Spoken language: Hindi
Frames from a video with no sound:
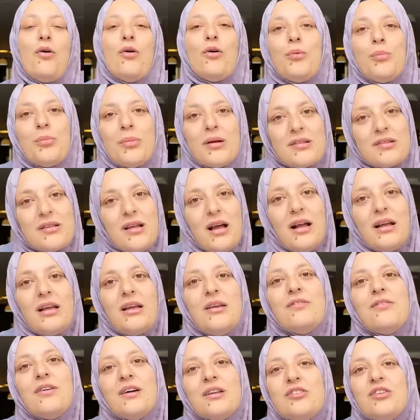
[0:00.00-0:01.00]
और मजाक
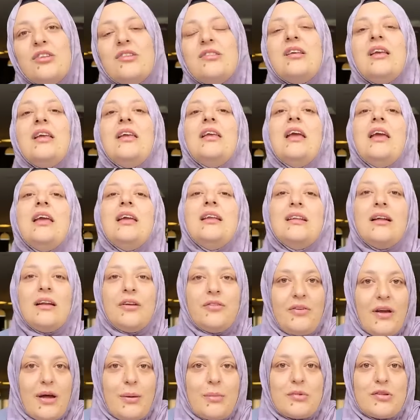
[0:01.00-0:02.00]
की वजह से ये इधर
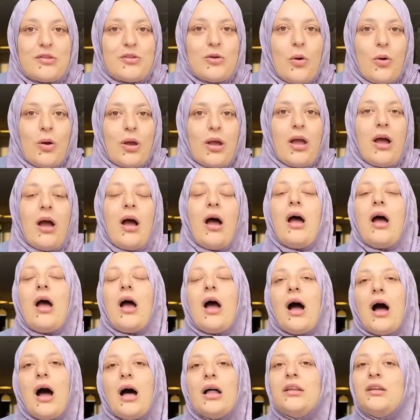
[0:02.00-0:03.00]
फेमस हो गया
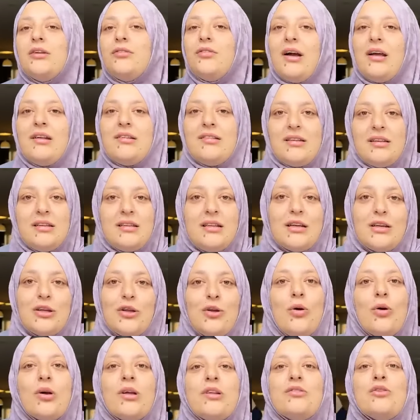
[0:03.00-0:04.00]
अदरवाइज़ इधर
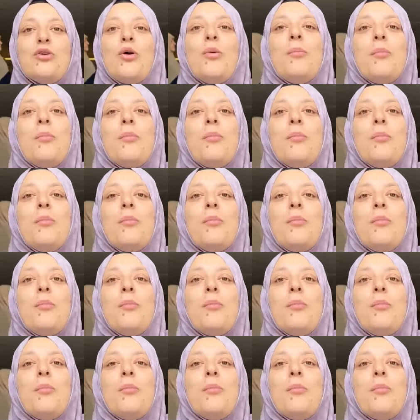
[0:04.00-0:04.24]
के लोग इसको